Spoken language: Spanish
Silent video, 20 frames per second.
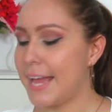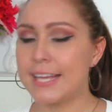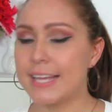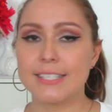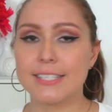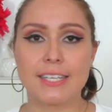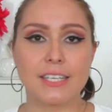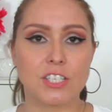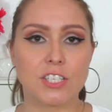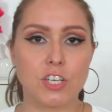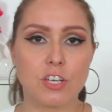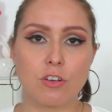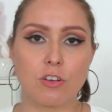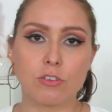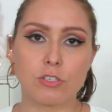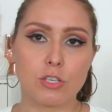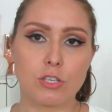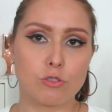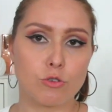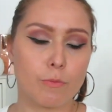Este,
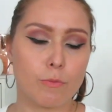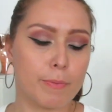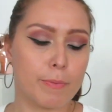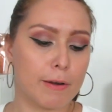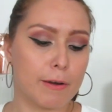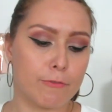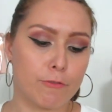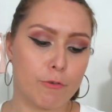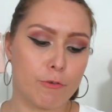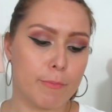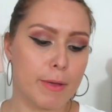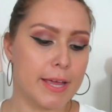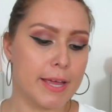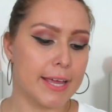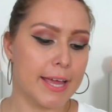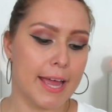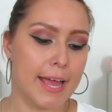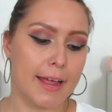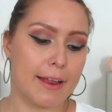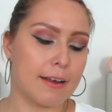chicos, es un
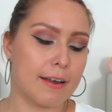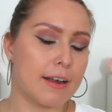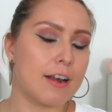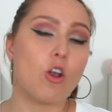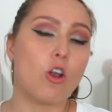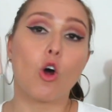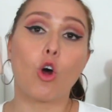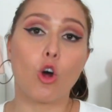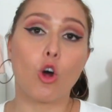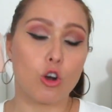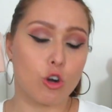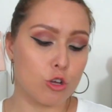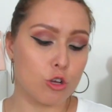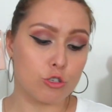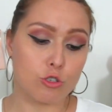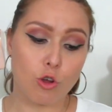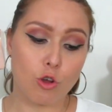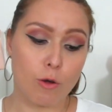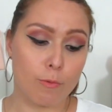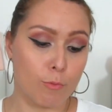perfume que lo
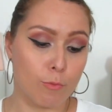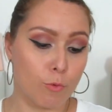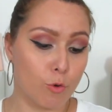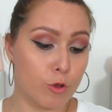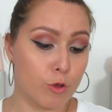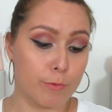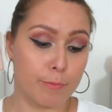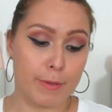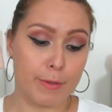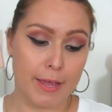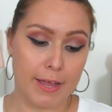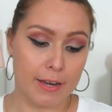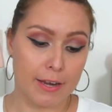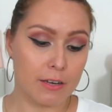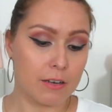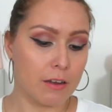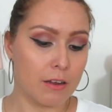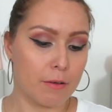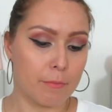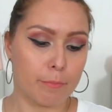conozco muy
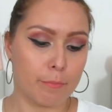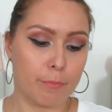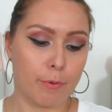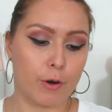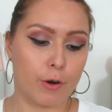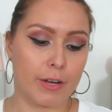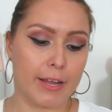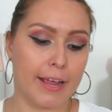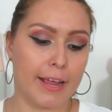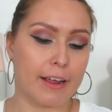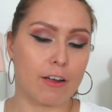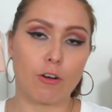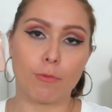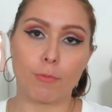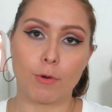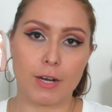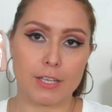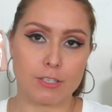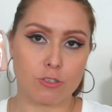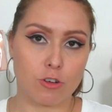bien porque,
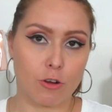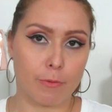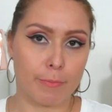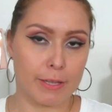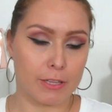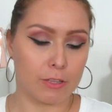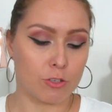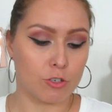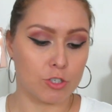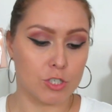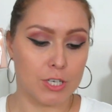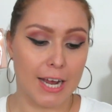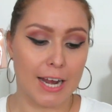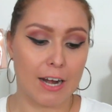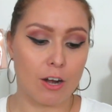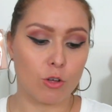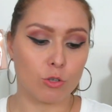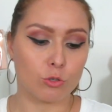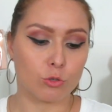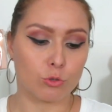como les comento,
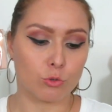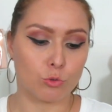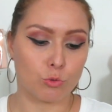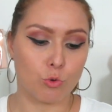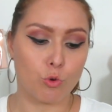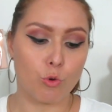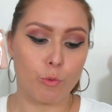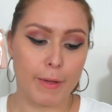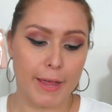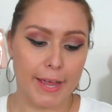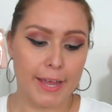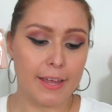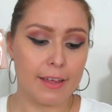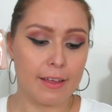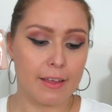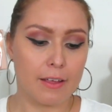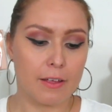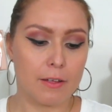ya lo tuve.